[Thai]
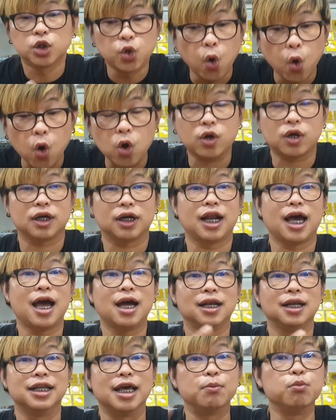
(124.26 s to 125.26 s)
ทุกนะ
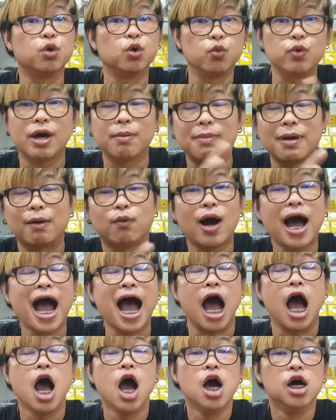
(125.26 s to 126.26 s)
เหรียญหมุนเวียนแบบว่า
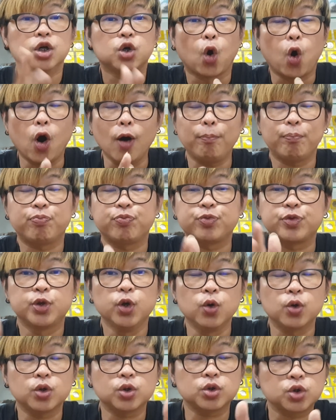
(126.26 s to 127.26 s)
ครบ
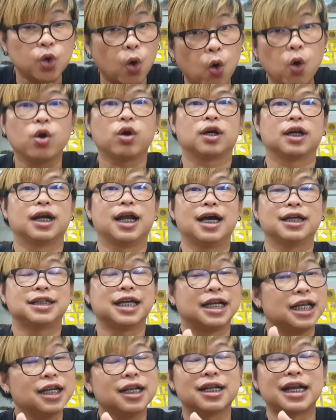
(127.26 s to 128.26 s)
ทุกทุกนะช
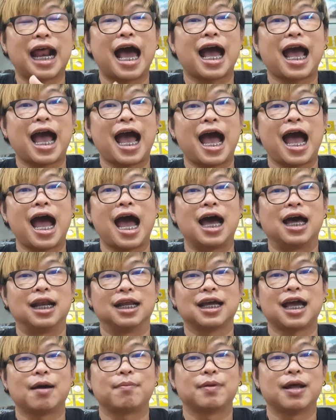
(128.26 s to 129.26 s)
นิดราคา
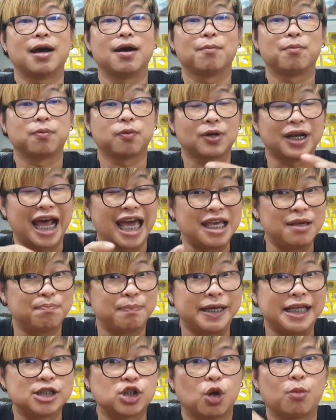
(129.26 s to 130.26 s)
นะครับนะใน
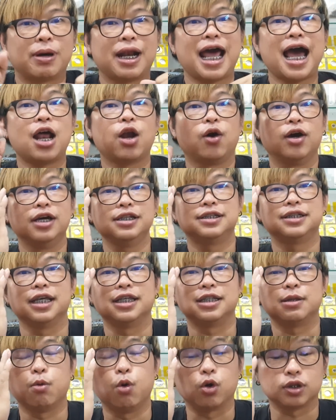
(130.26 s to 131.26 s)
ปีสองพันห้าร้อย
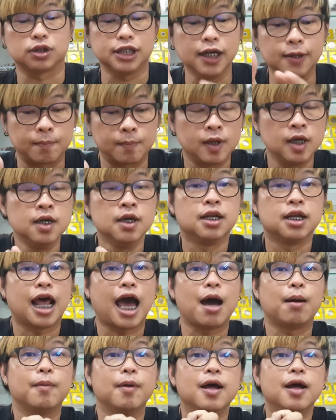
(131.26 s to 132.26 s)
สี่สิบหกซึ่ง
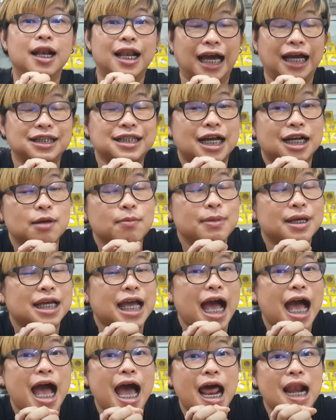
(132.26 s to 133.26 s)
นะหลังจากที่มี
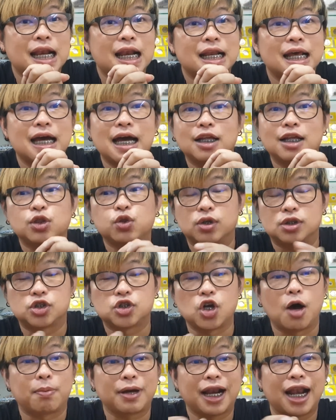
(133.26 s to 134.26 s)
การนะตรวจ
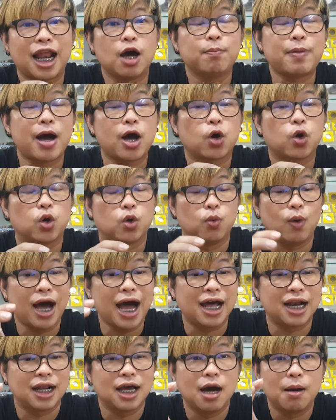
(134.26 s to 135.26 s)
สอบกันแล้วปรากฏ
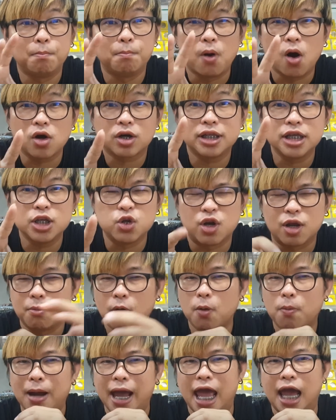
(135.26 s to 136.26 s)
ว่านะครับบล็อกที่อยู่ใน
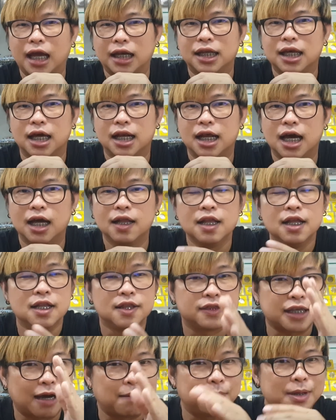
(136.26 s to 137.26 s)
บล็อกแผงเนี่ยนะ
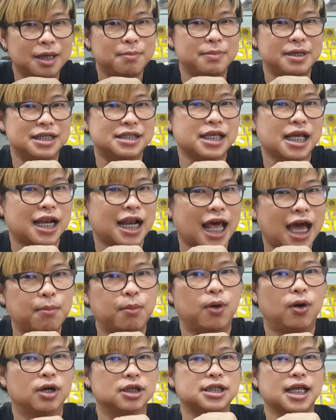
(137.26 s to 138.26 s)
จะไม่มีเส้นหน้า
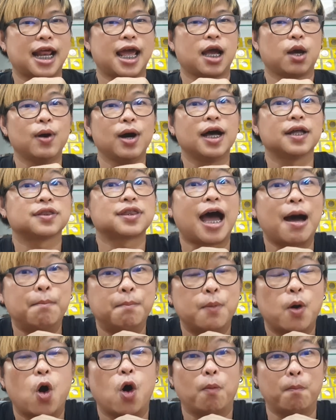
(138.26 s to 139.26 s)
บอแสดงว่า
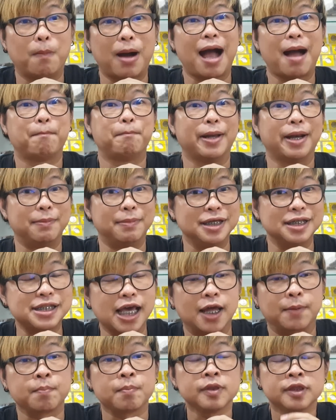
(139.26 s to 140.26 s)
ทำออกมาเป็นพิเศ
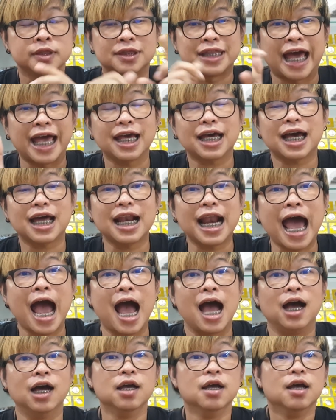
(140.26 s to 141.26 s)
ษในขณะ
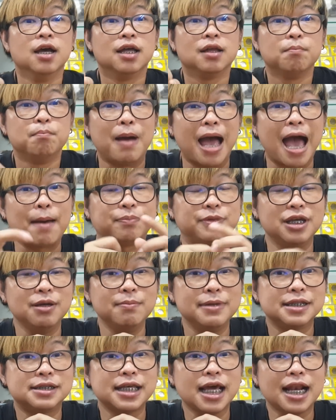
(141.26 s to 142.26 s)
แบบที่
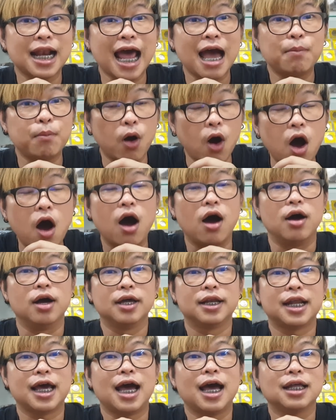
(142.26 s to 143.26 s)
มีเส้นหน้าบอ
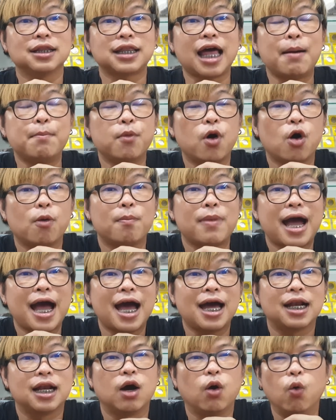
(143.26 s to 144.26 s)
นะทำออกมา
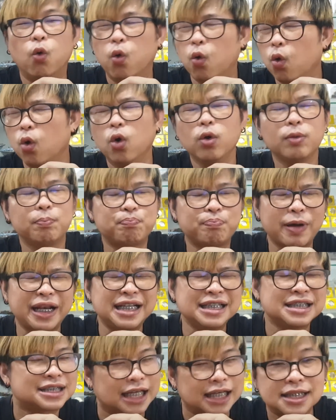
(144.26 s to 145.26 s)
นะโอ้โหเป็
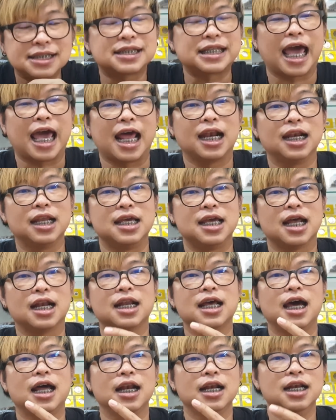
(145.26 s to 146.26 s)
นแสนแสนเหรียญ
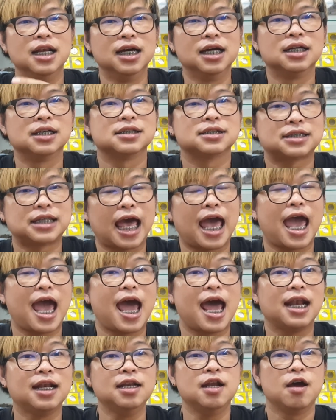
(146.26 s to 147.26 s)
นะหนึ่งแส
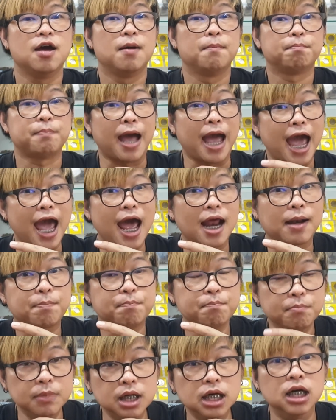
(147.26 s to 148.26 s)
นแปด
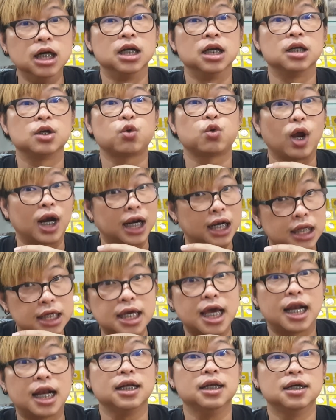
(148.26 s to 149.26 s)
หมื่นกว่าเห
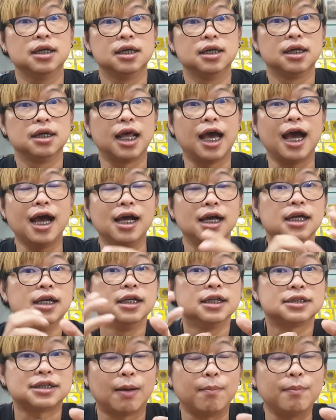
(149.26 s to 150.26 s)
รียญนะ
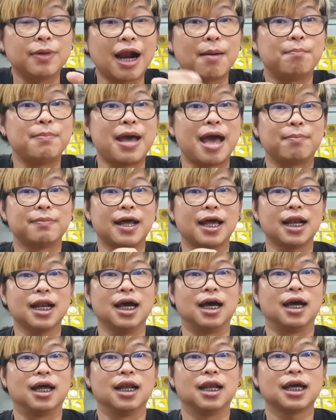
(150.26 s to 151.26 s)
สำหรับแบบนั้น
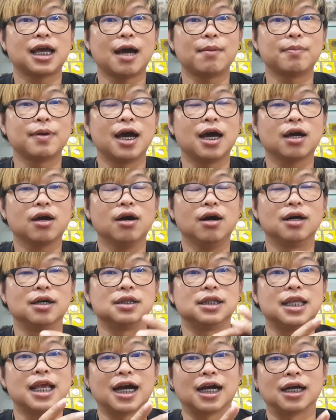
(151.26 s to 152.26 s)
นะนะครับนะก็
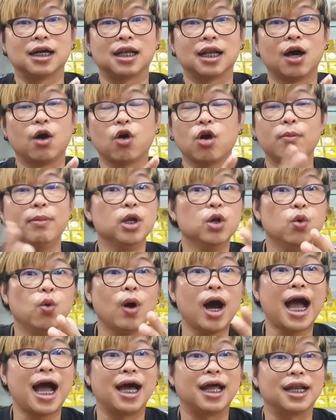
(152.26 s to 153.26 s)
อย่างเราก็ไม่รู้
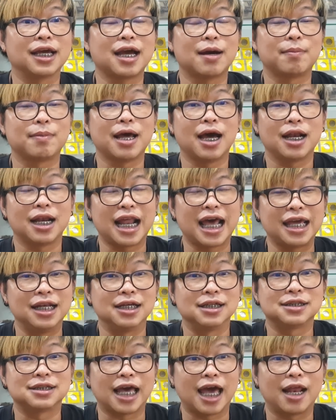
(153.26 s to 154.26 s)
ว่านะครับนะในห
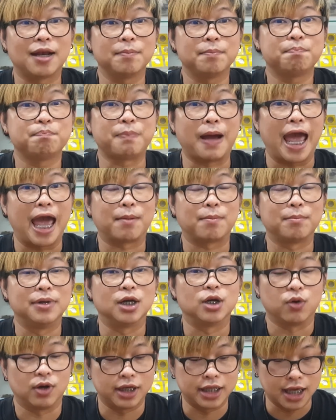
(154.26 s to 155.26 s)
นึ่งแสนแปดห
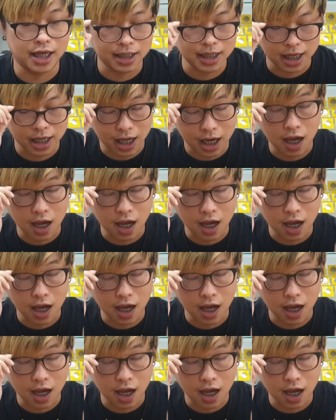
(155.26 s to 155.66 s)
มื่นกว่าเหรียญเนี่ย